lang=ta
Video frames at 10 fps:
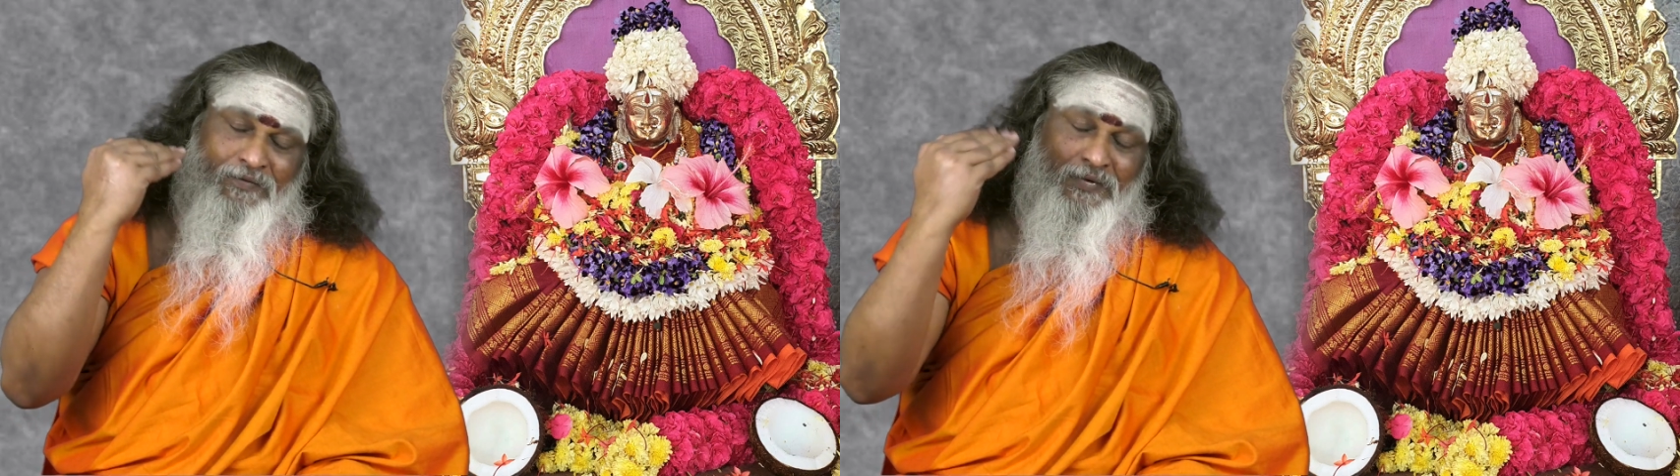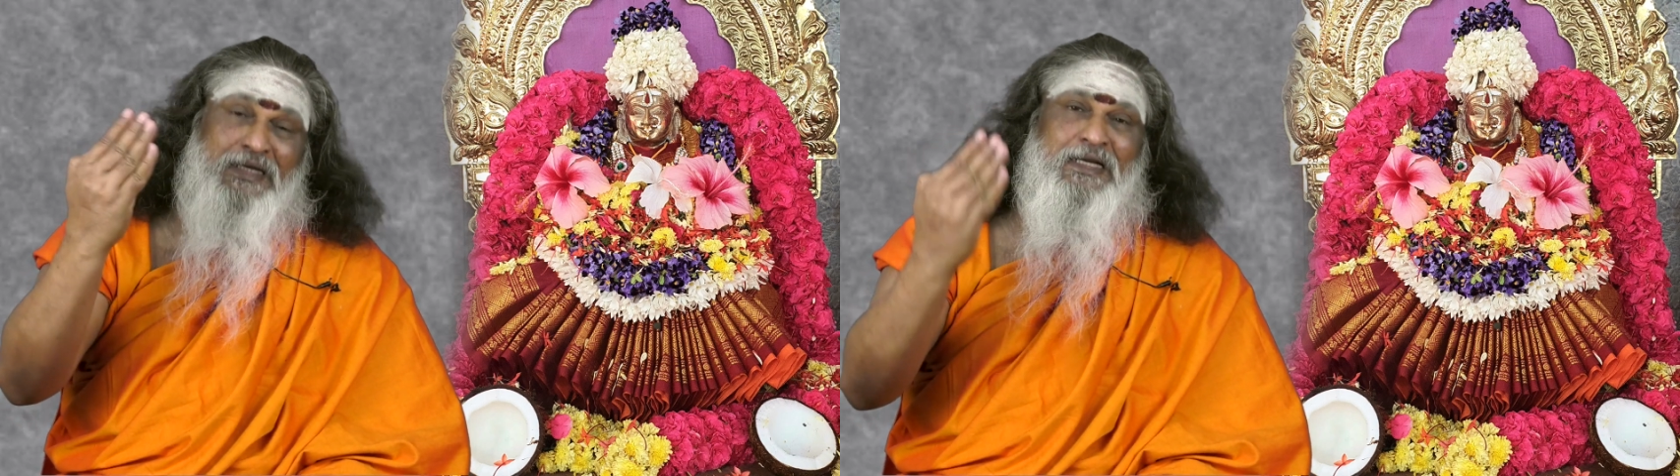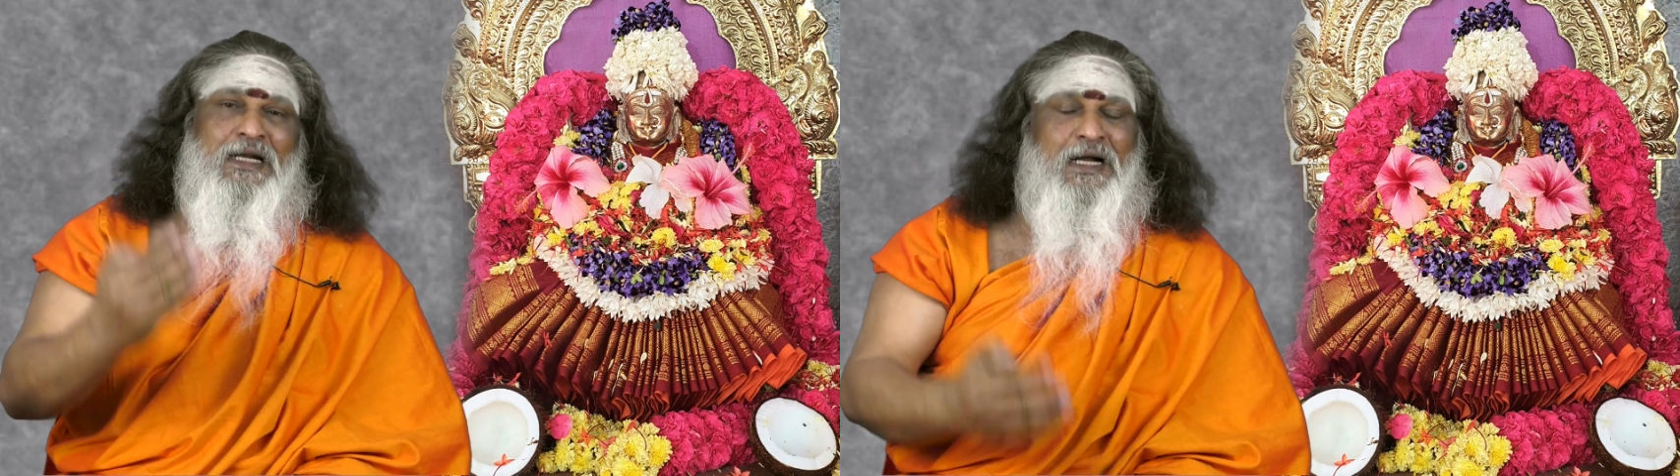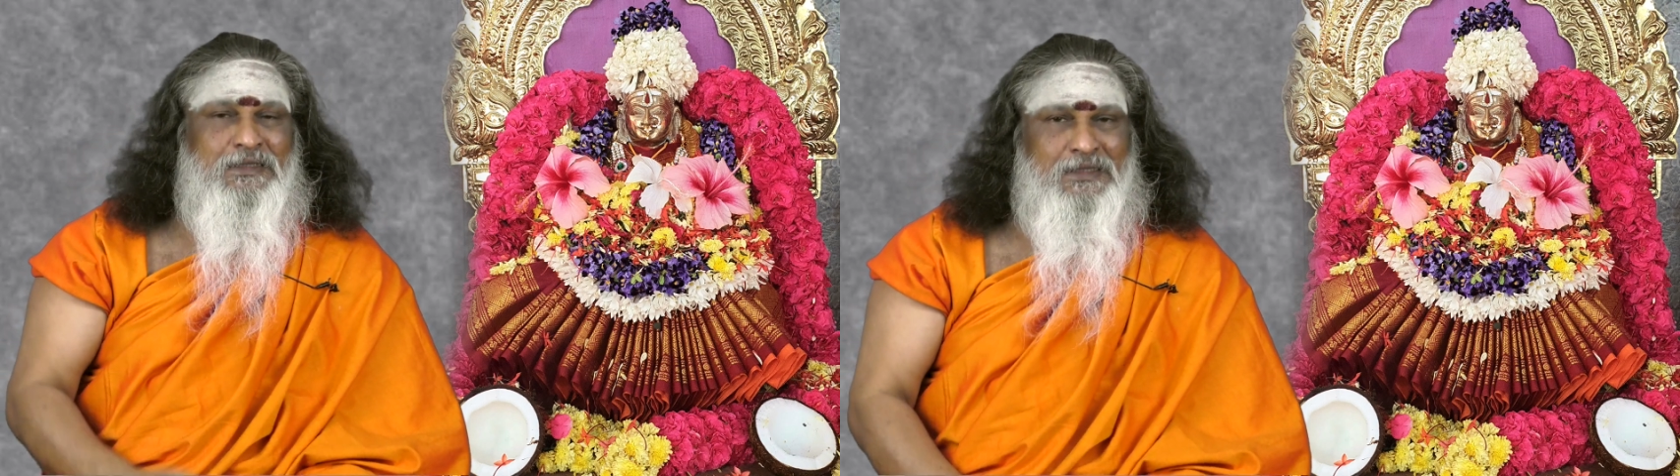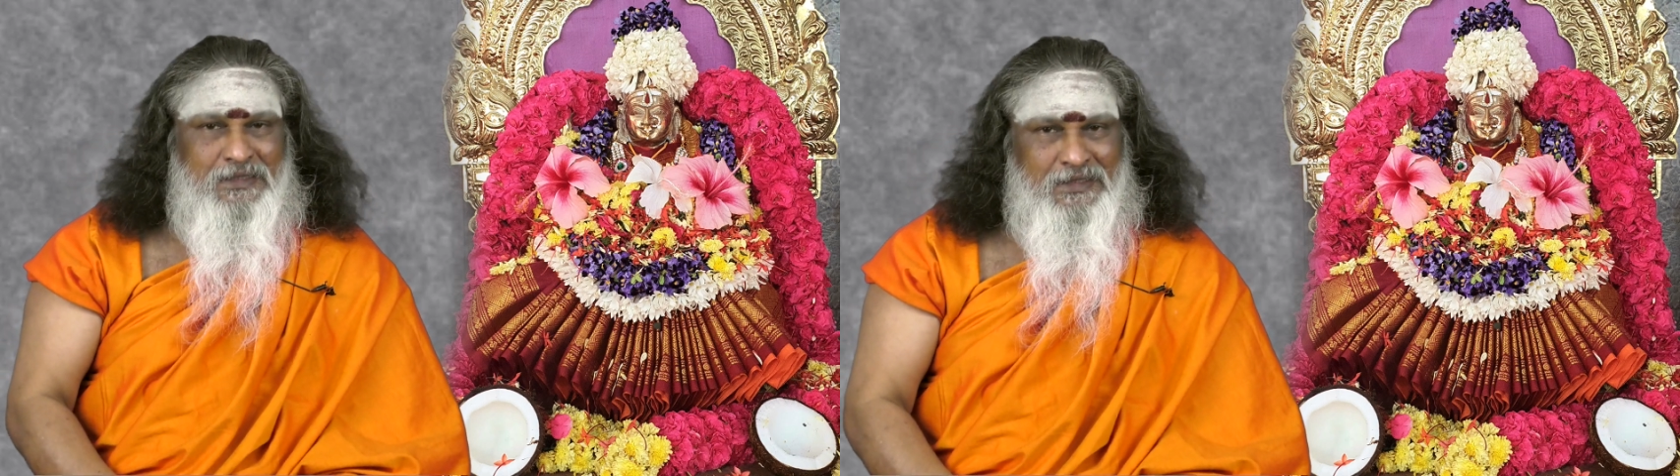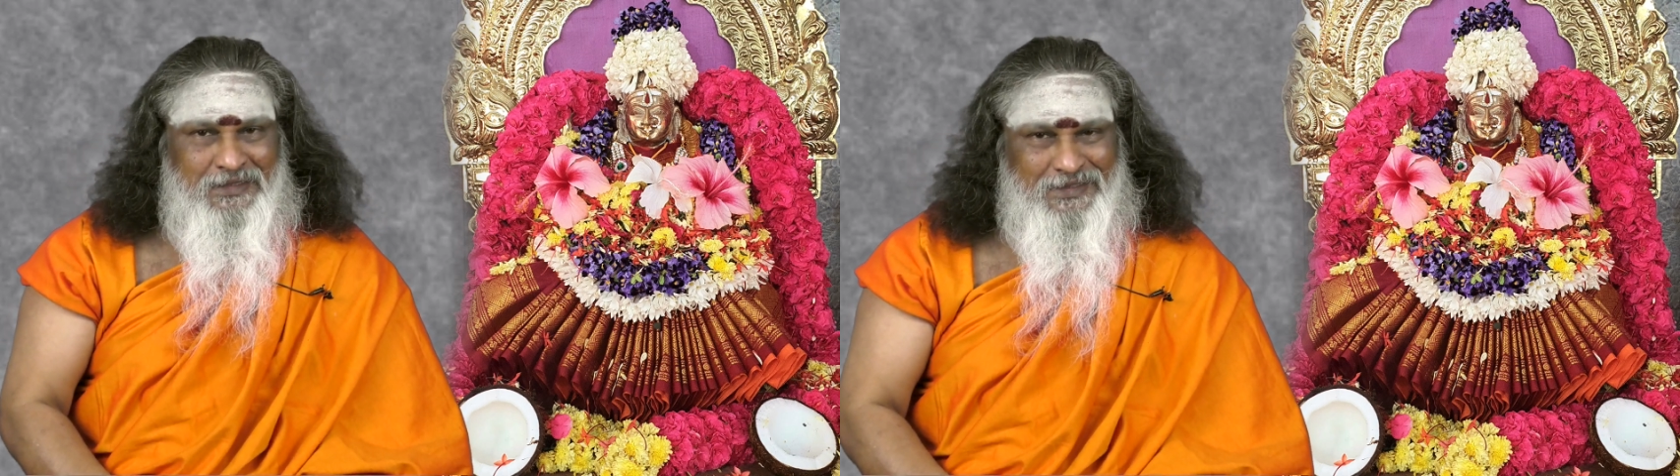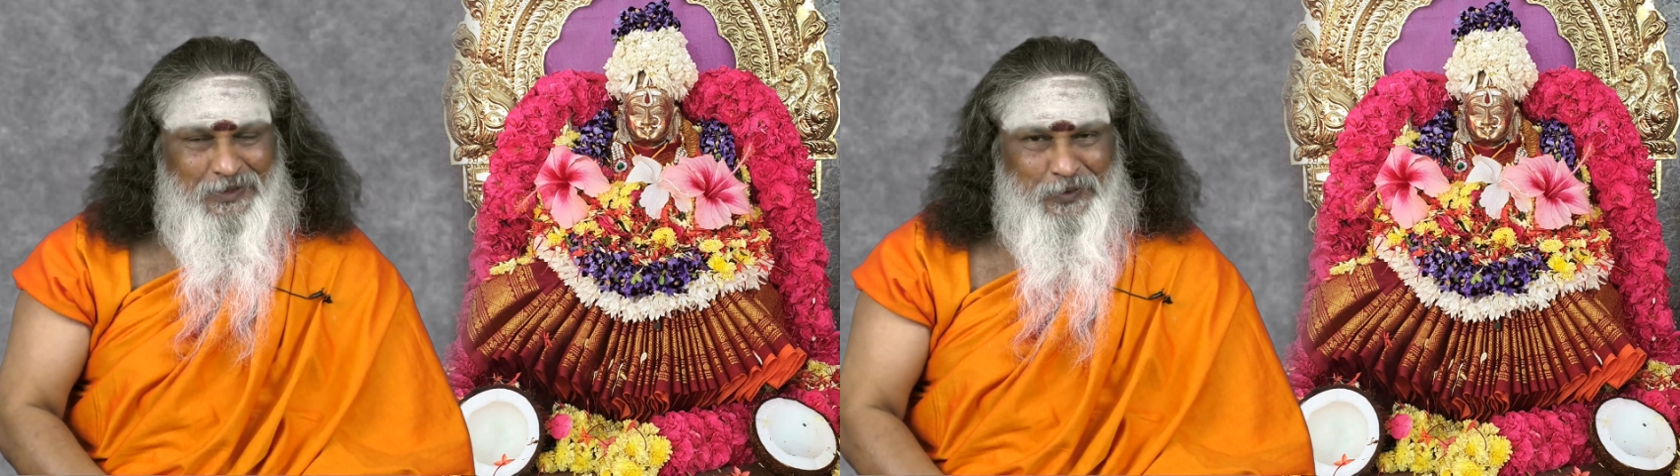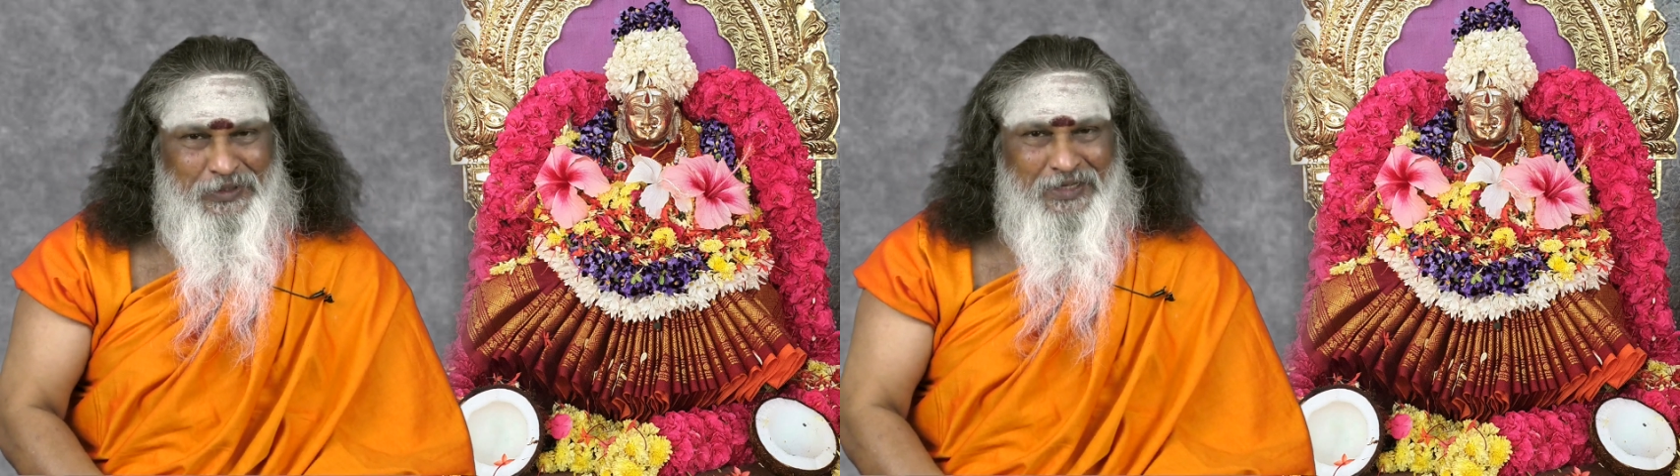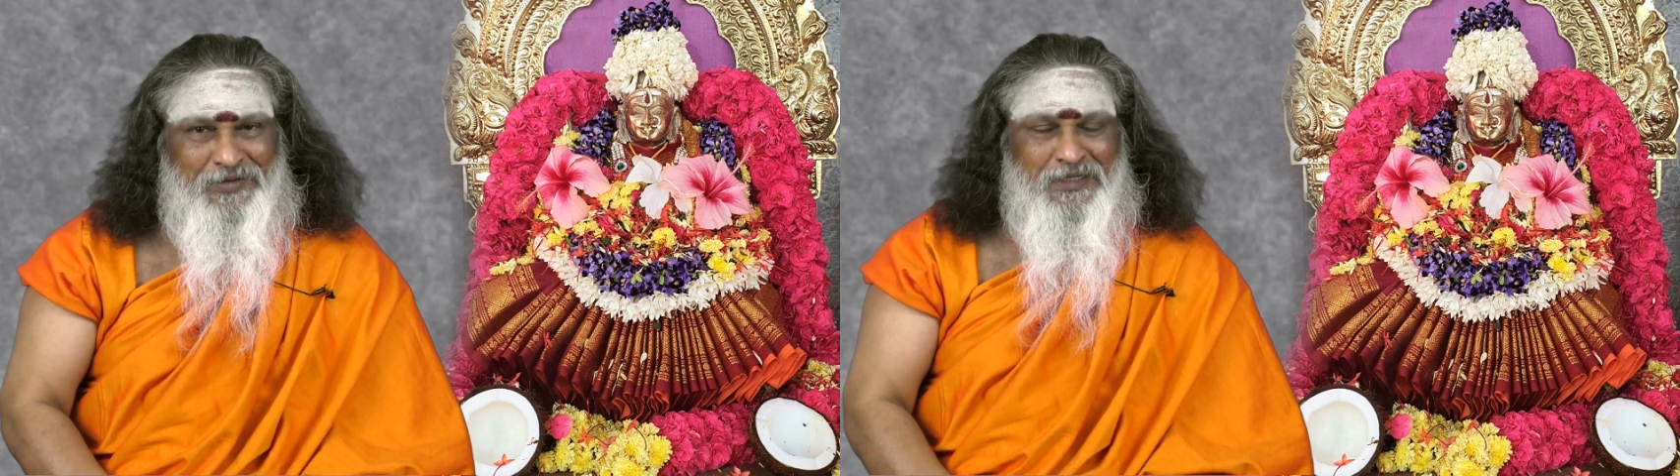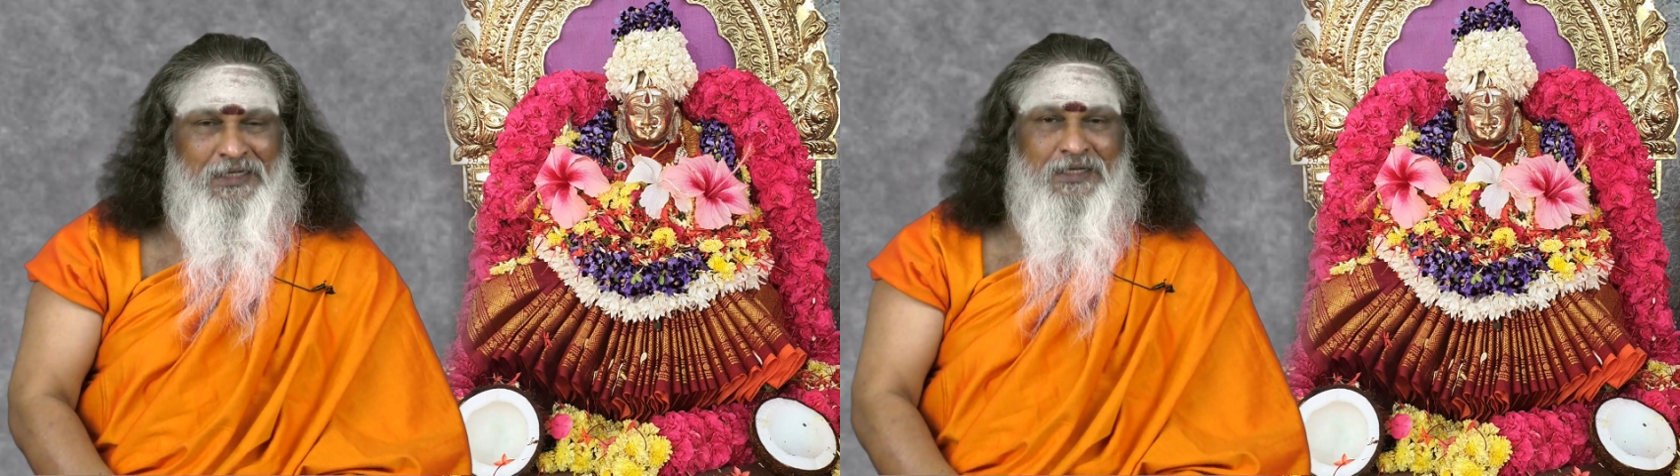வெளிநாடுகளில்
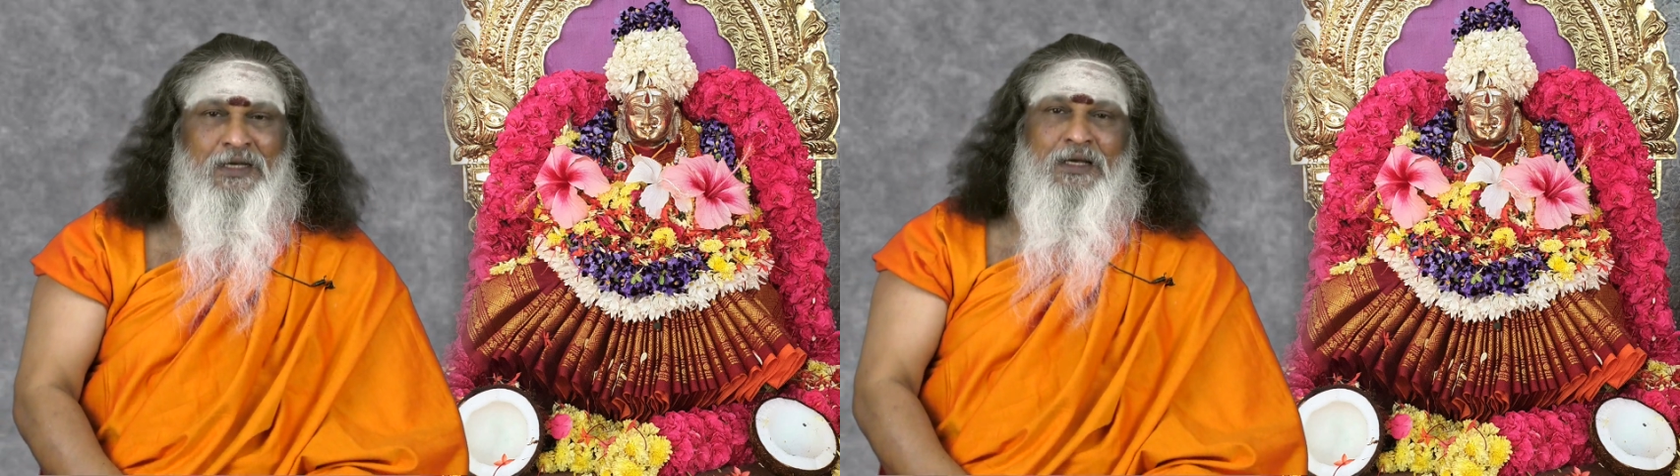இருக்கக்கூடியவர்கள்